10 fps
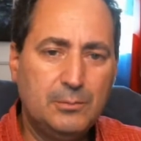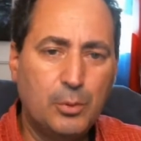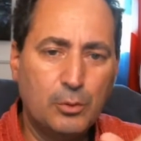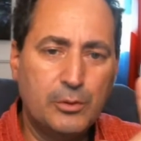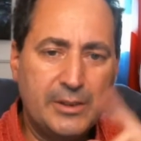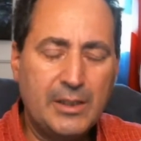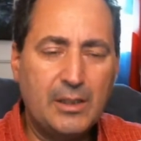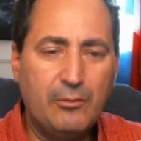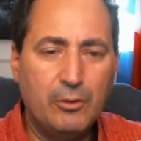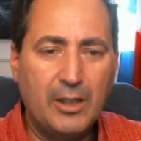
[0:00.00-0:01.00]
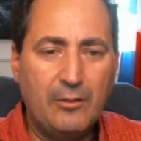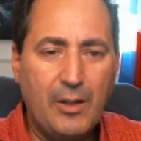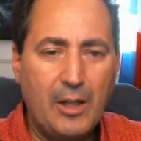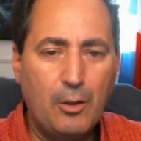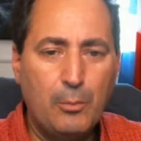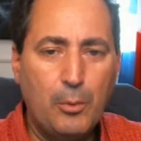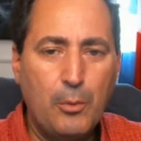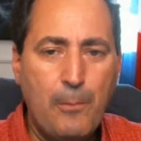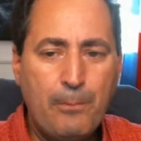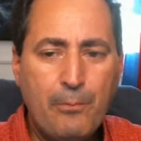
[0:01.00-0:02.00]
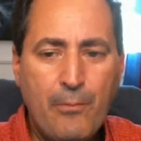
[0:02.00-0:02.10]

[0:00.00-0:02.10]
pour nous dire qu'il faudrait faire un peu